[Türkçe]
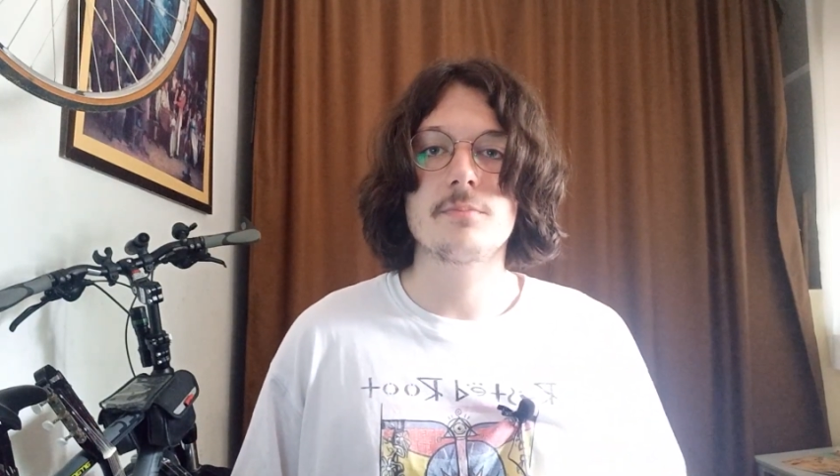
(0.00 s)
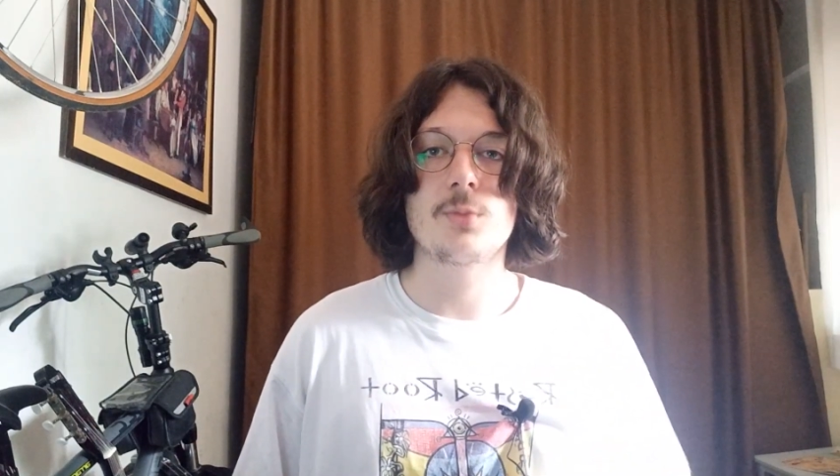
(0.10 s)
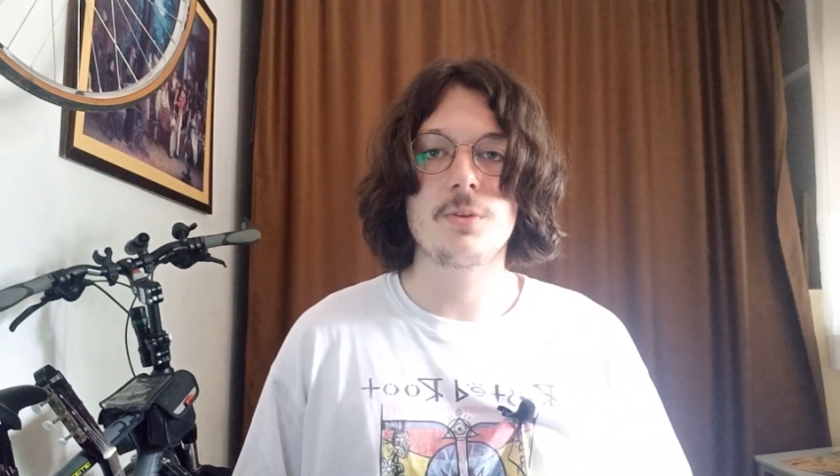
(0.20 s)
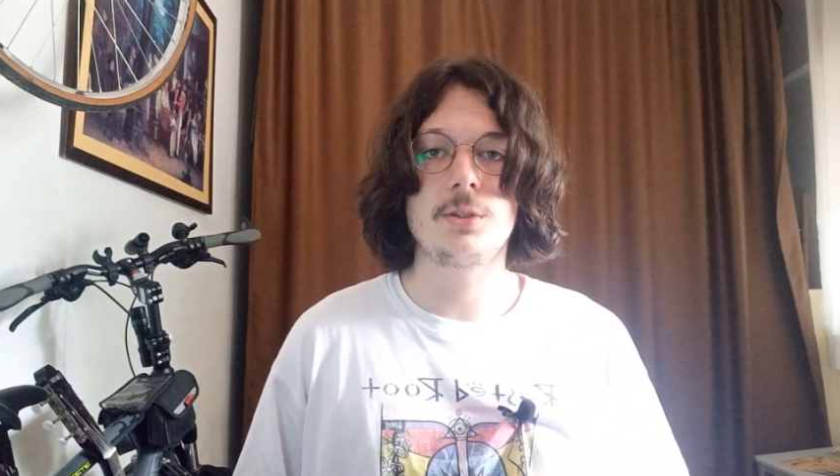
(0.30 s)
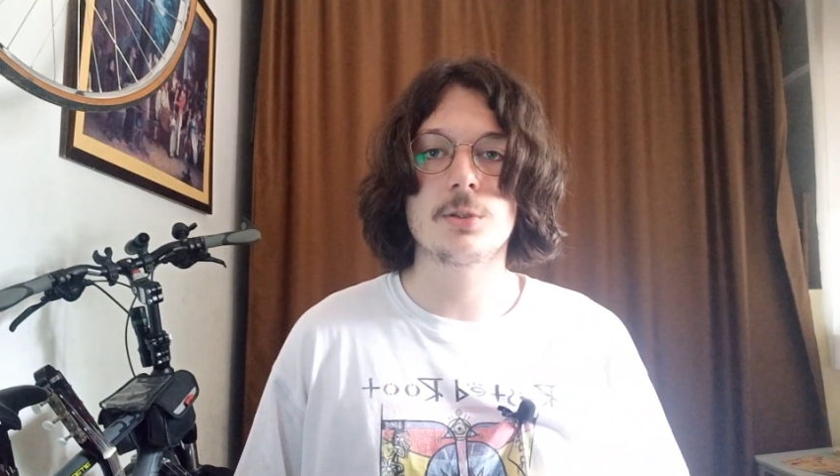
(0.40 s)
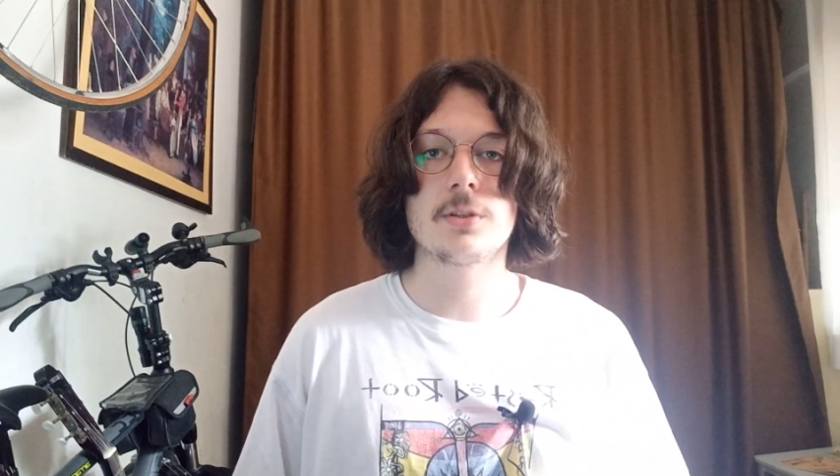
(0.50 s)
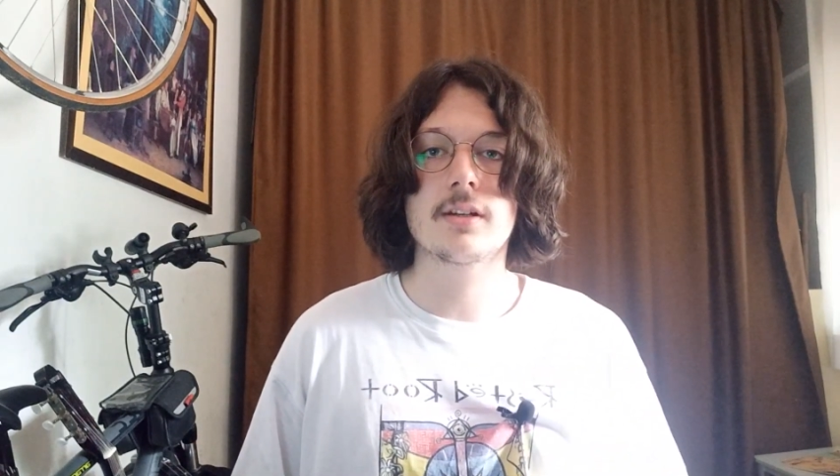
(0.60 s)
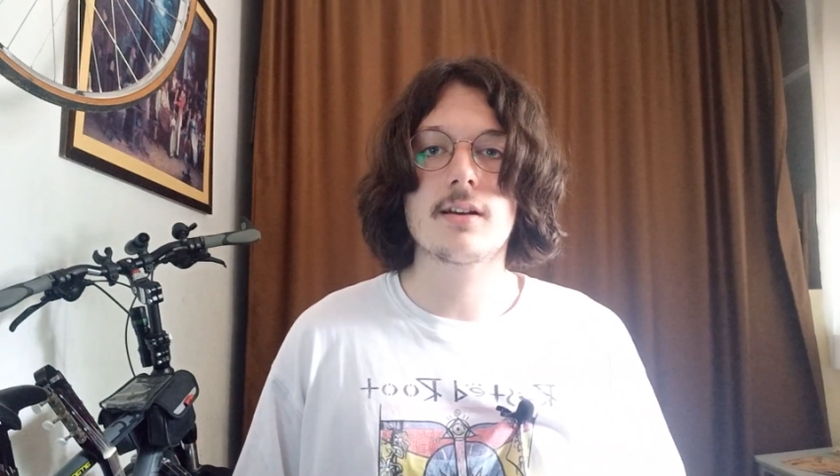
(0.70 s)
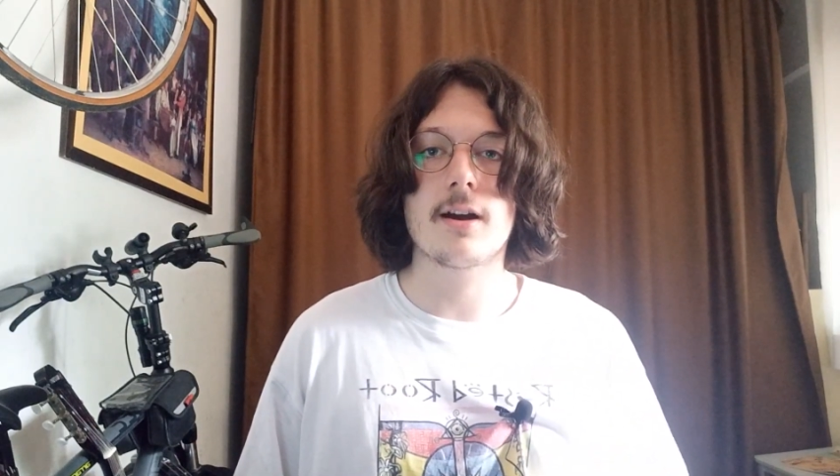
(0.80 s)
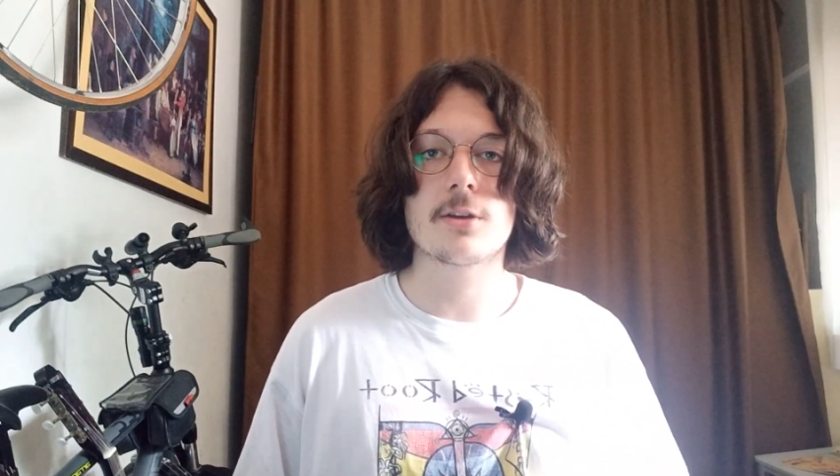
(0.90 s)
Bu videoda
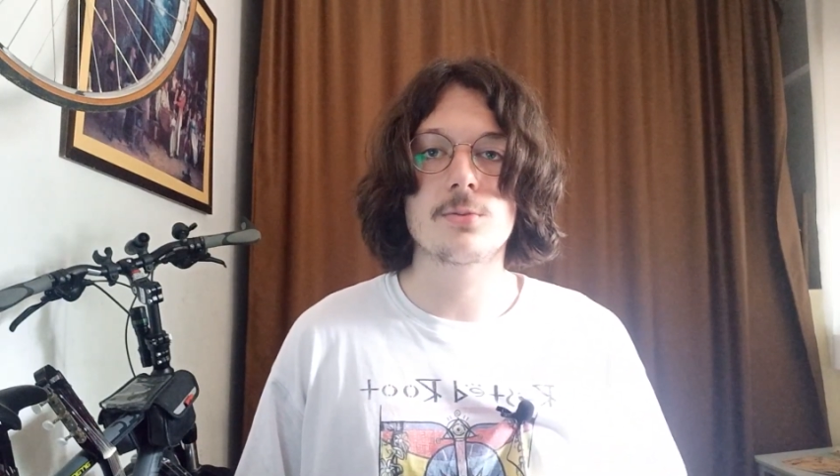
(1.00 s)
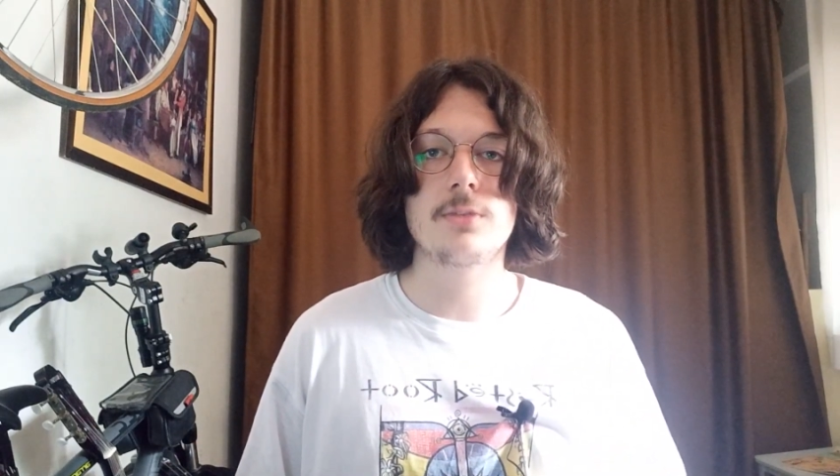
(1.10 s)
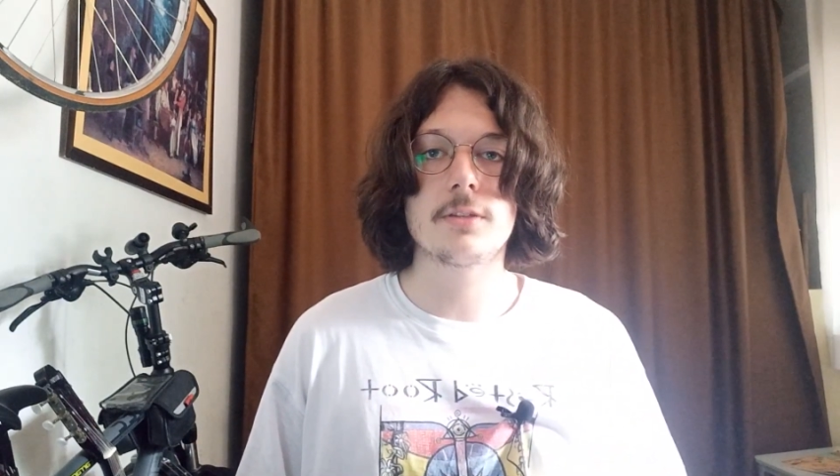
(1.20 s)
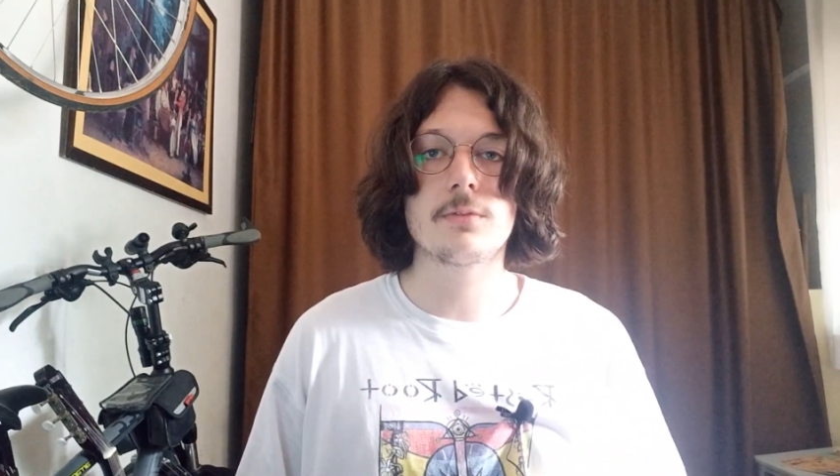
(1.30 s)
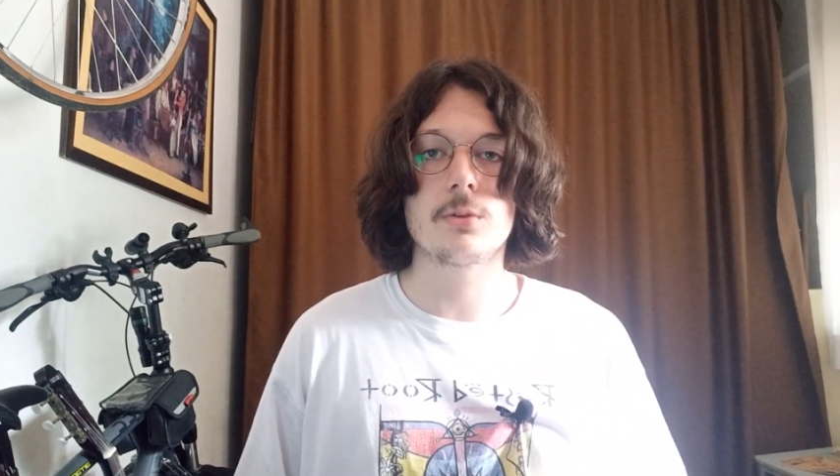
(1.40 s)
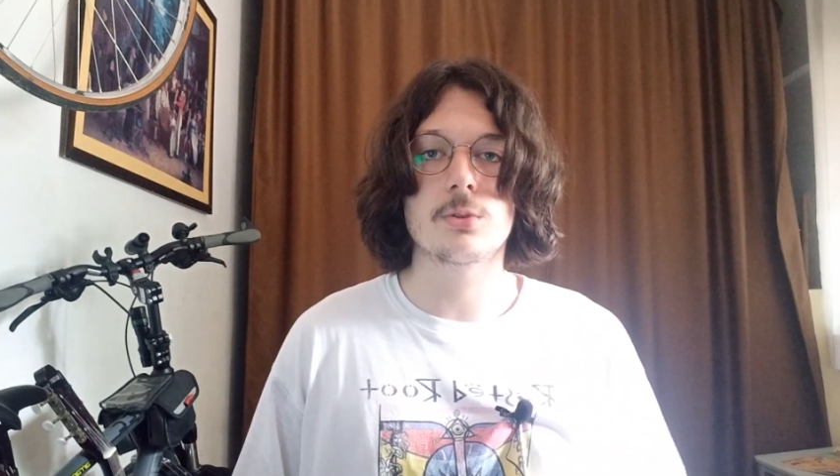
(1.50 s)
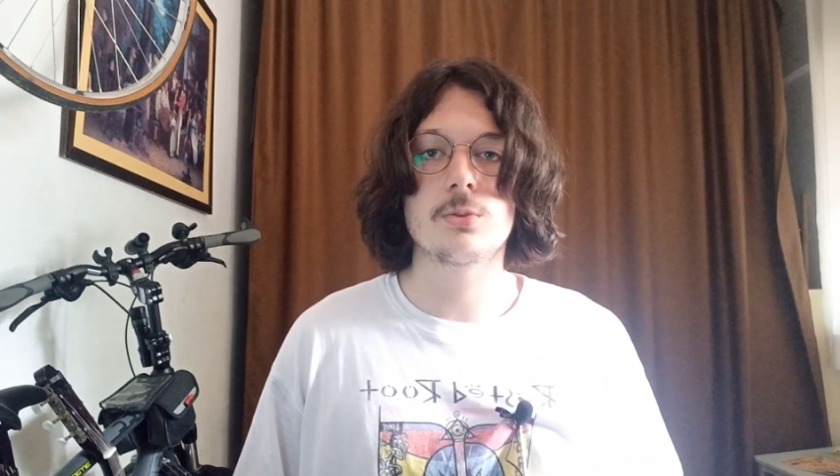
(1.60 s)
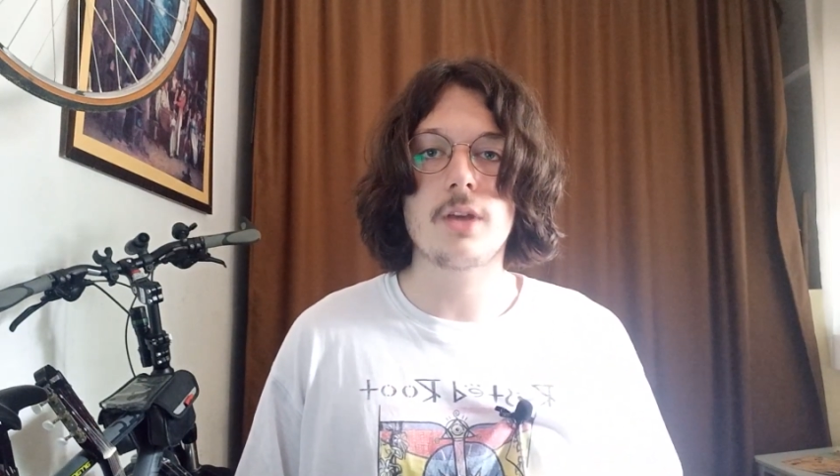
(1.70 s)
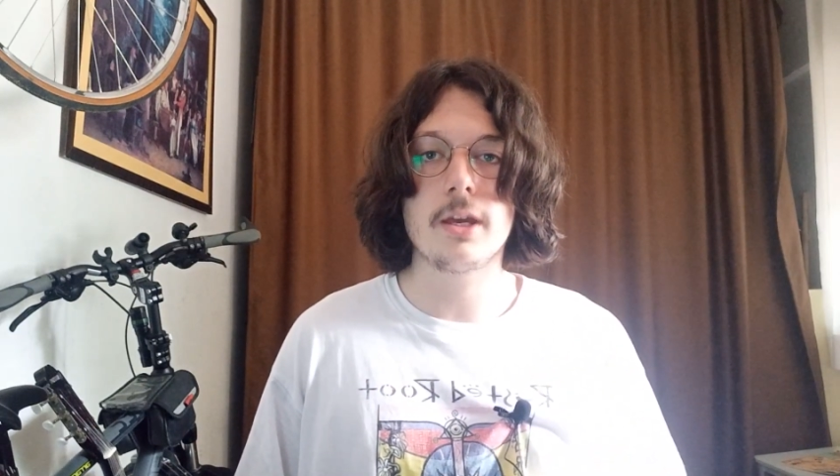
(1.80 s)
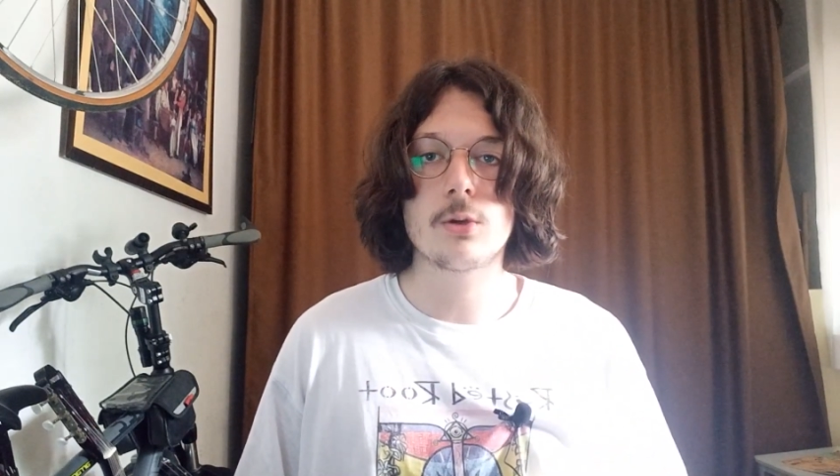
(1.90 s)
Cartoon Network'ün en